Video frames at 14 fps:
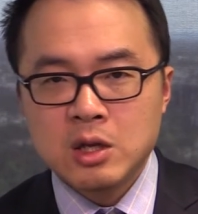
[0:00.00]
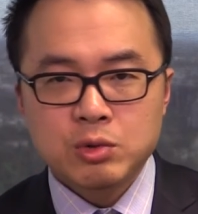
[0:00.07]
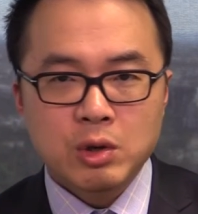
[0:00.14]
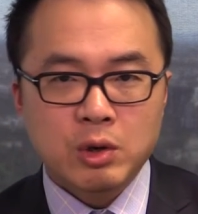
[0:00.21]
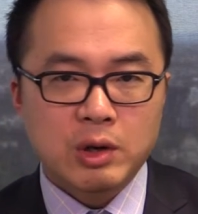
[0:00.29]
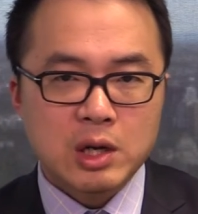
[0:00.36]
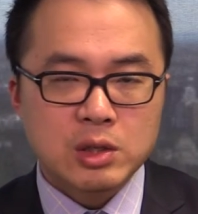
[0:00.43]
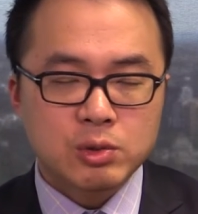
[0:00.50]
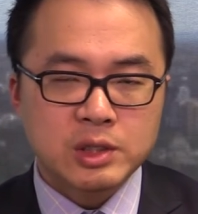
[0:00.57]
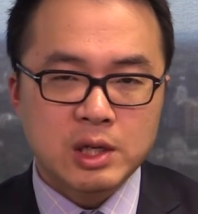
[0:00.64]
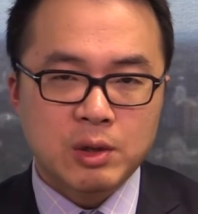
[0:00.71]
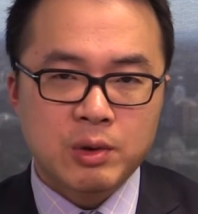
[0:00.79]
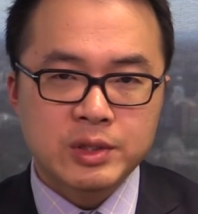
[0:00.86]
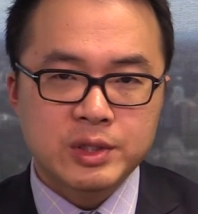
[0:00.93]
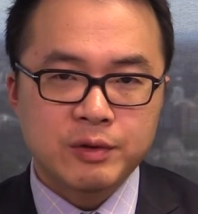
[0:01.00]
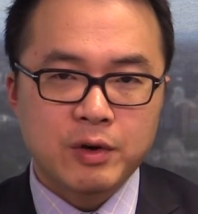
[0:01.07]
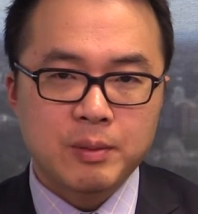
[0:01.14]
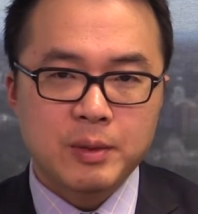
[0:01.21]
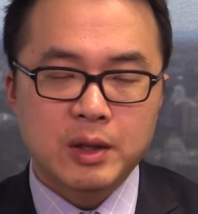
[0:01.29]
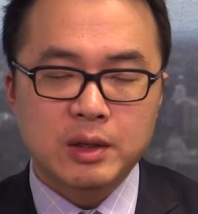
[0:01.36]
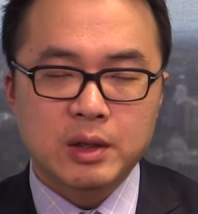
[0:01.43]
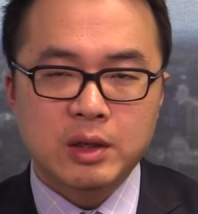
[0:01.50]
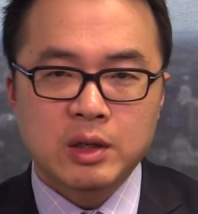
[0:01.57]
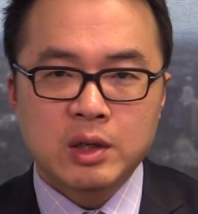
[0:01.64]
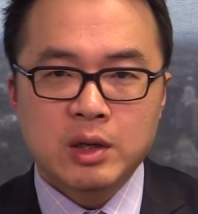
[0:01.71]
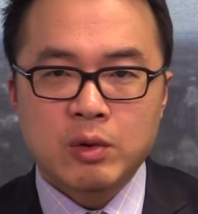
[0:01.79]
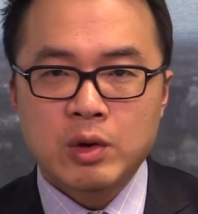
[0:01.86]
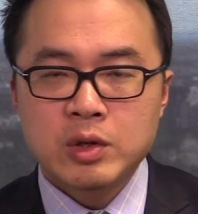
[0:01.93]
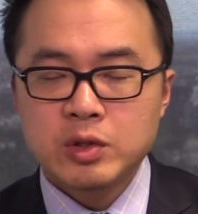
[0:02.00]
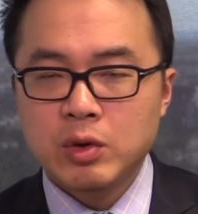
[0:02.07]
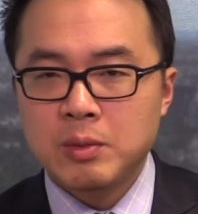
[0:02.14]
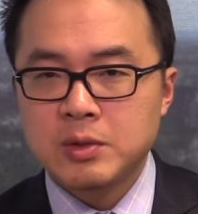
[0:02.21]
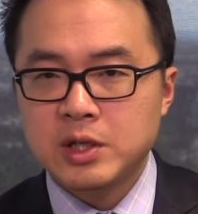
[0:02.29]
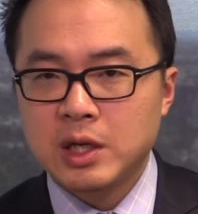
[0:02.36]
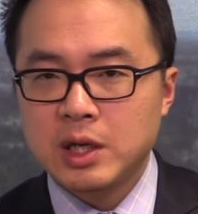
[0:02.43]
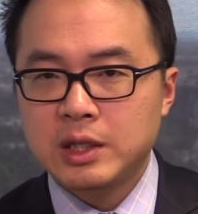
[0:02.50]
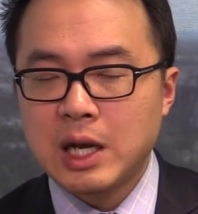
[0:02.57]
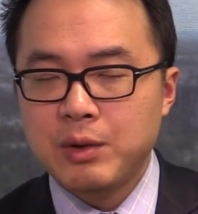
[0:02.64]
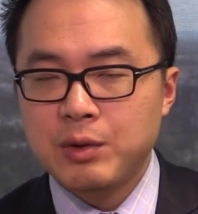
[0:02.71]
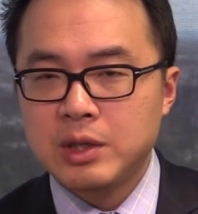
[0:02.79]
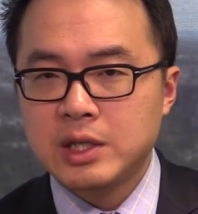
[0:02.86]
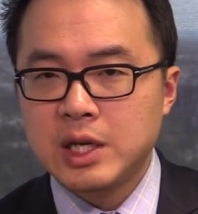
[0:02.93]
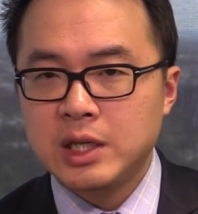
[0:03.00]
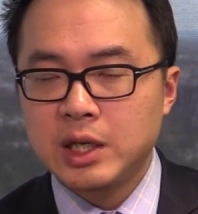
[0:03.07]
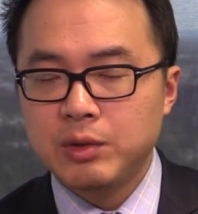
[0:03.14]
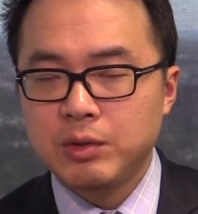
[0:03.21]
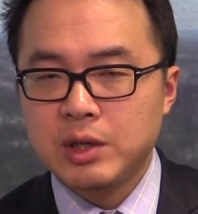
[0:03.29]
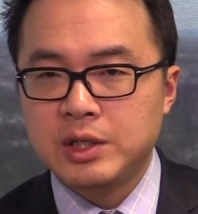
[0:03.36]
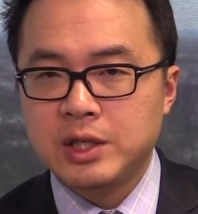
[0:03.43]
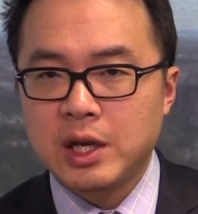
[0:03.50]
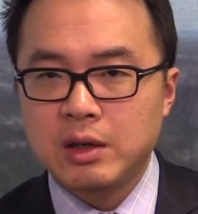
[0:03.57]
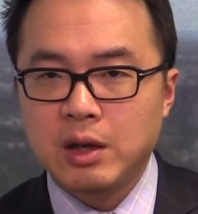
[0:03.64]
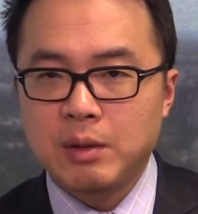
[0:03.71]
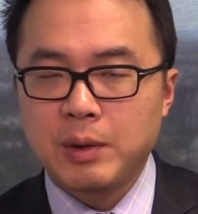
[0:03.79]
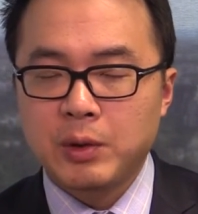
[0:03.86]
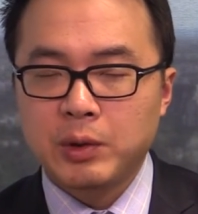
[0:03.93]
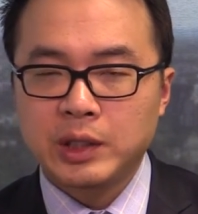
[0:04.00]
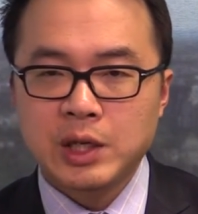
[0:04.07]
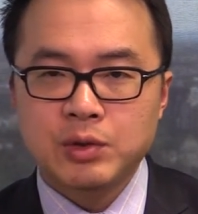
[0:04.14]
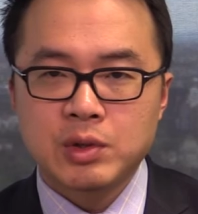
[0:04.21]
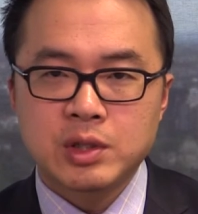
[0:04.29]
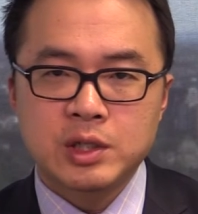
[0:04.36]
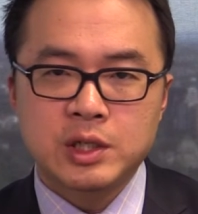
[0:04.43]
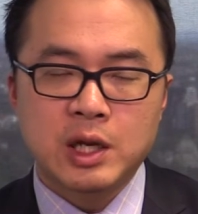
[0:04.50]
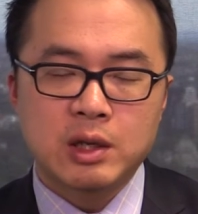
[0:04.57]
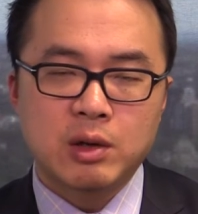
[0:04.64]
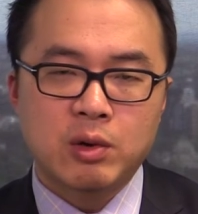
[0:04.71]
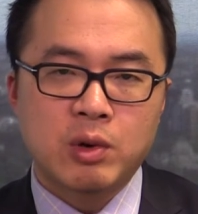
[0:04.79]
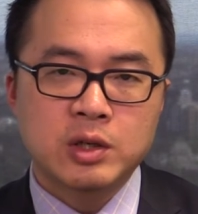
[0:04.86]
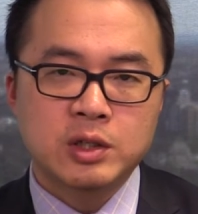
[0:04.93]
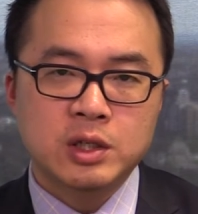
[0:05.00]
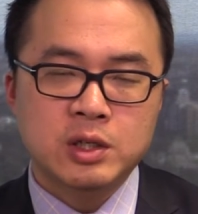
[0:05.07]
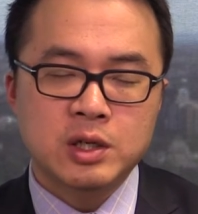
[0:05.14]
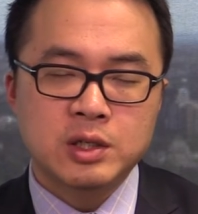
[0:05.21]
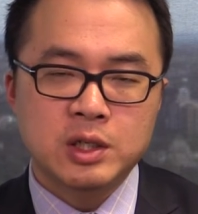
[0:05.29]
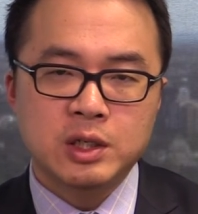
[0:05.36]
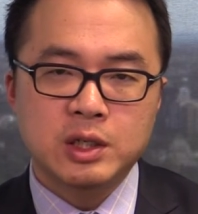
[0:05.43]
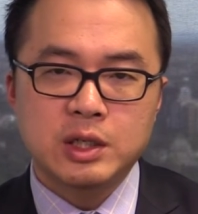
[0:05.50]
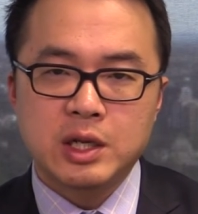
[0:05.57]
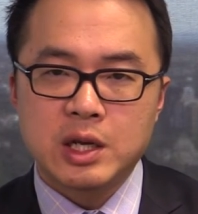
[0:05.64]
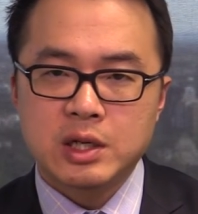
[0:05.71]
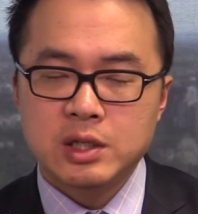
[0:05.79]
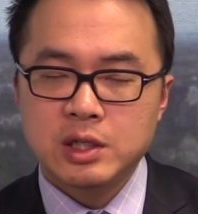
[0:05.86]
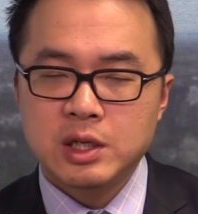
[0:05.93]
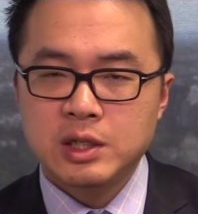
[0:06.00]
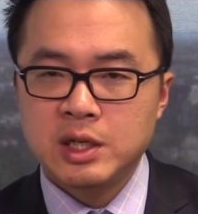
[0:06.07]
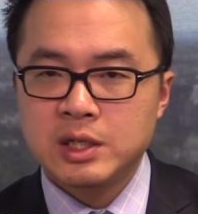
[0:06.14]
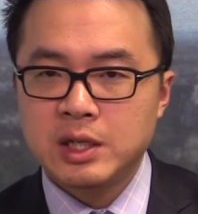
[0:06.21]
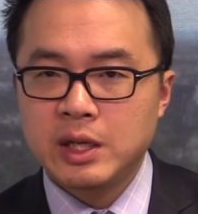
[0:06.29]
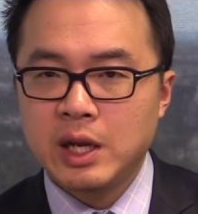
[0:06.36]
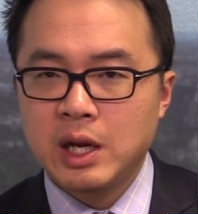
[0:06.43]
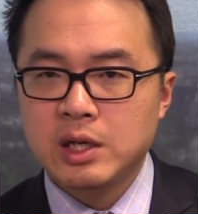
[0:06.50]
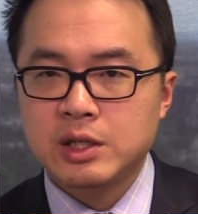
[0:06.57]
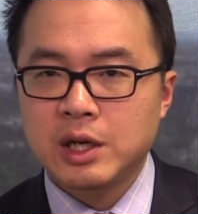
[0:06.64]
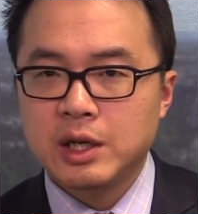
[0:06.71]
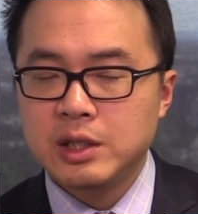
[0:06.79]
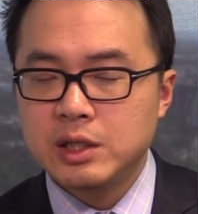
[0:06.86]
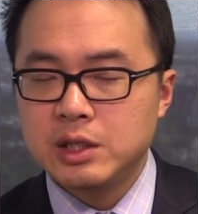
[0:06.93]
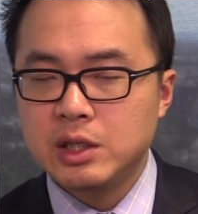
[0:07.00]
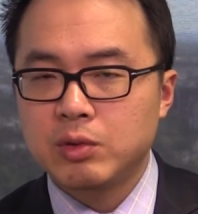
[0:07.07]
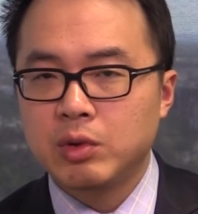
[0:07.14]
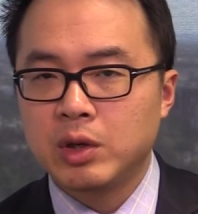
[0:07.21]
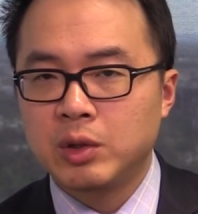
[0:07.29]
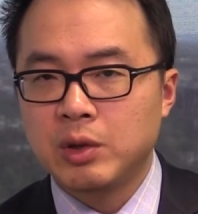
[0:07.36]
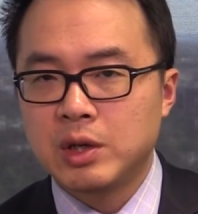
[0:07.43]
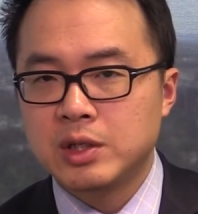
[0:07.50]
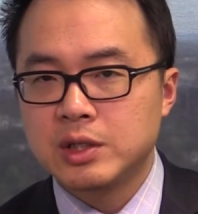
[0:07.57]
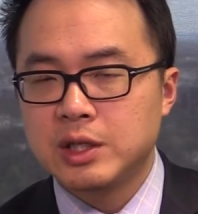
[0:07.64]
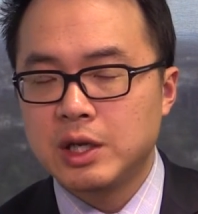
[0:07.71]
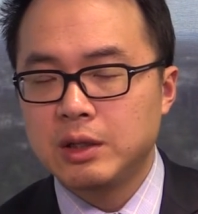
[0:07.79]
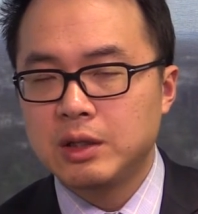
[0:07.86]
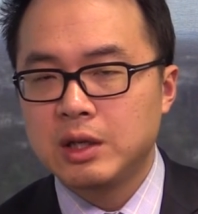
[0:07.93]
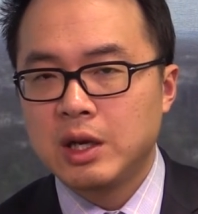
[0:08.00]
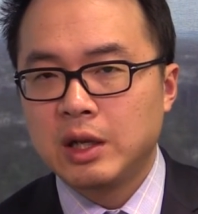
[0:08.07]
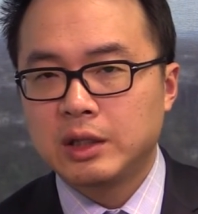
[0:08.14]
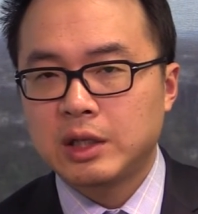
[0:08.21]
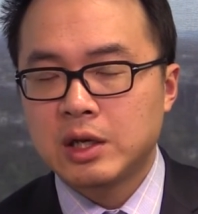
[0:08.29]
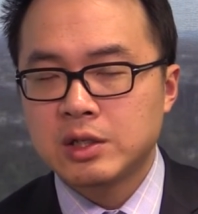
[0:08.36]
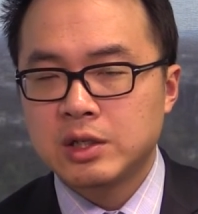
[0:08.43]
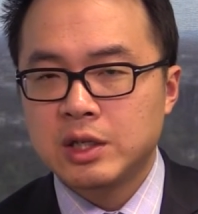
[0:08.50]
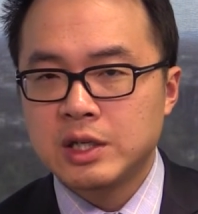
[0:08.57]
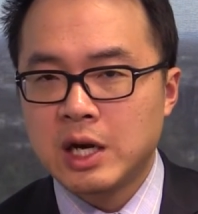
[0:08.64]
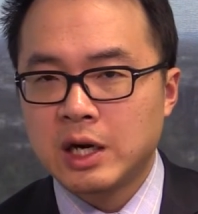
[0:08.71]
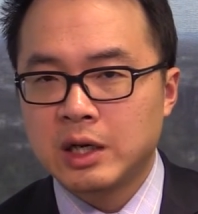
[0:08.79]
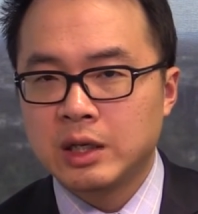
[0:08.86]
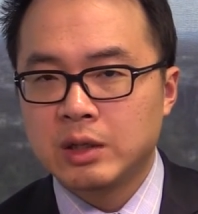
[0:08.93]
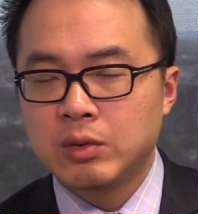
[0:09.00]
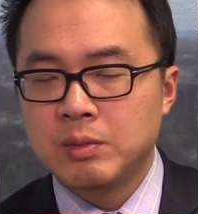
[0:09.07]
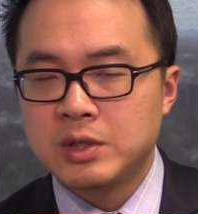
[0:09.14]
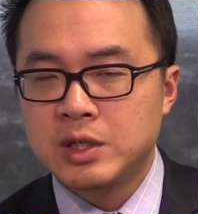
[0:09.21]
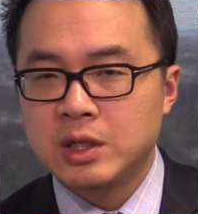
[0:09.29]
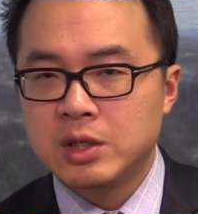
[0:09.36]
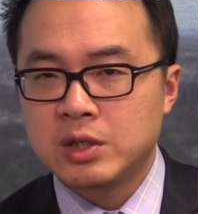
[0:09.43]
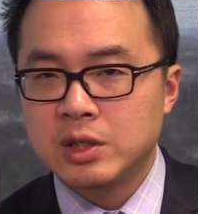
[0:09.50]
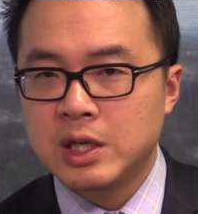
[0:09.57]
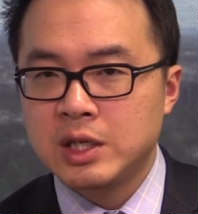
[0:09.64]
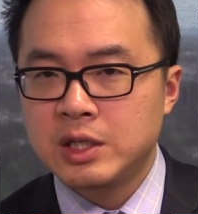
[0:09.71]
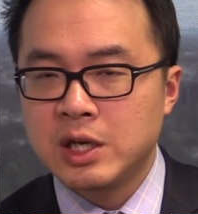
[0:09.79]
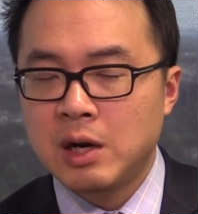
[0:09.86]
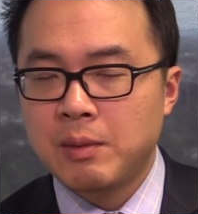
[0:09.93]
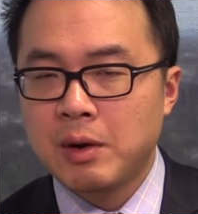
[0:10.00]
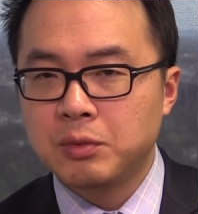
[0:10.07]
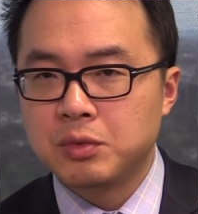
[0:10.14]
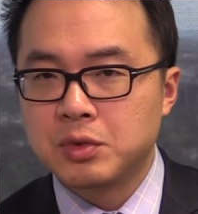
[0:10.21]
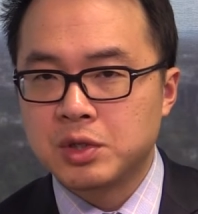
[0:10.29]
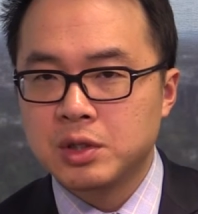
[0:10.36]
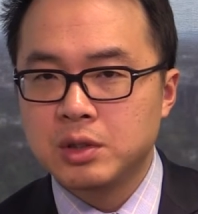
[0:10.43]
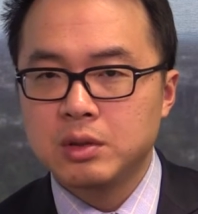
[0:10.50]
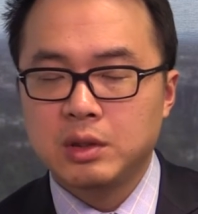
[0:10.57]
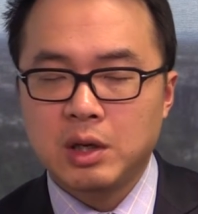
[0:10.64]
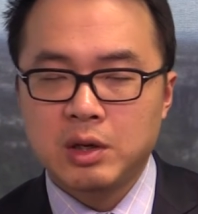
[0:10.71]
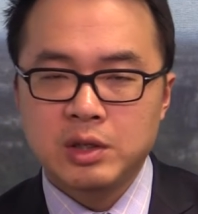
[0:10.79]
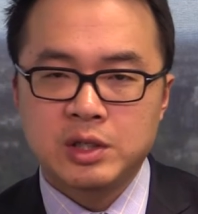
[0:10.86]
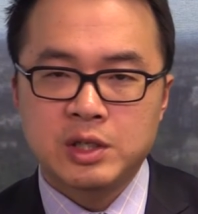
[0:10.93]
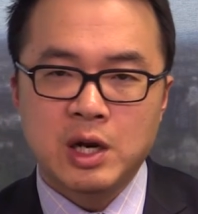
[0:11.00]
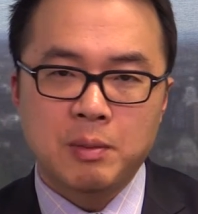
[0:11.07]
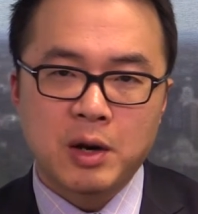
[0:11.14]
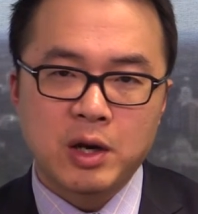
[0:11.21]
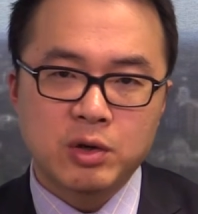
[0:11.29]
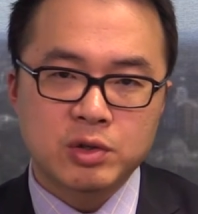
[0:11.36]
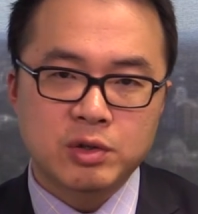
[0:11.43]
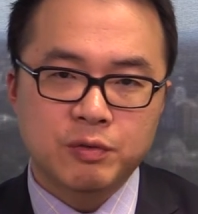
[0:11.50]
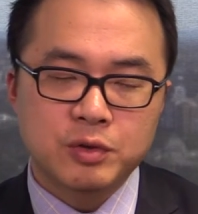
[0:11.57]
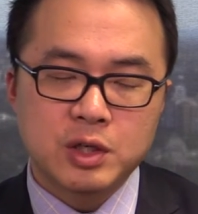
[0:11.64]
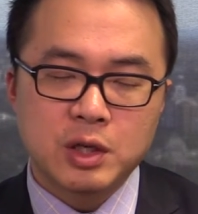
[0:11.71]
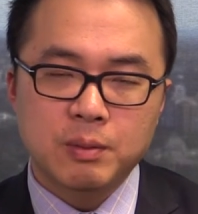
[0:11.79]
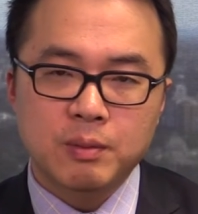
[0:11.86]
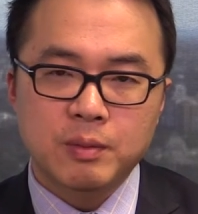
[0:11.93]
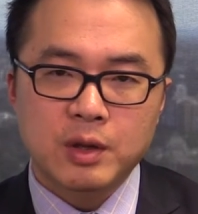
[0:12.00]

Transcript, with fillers: 最后来说一下黄金方面，黄金我们知道，大约在一个月前，美国大选之前，黄金曾经也是像现在一样沉寂过一段时间。当时的价格呢，我们记得是在一千二百五十到一千二百六十附近。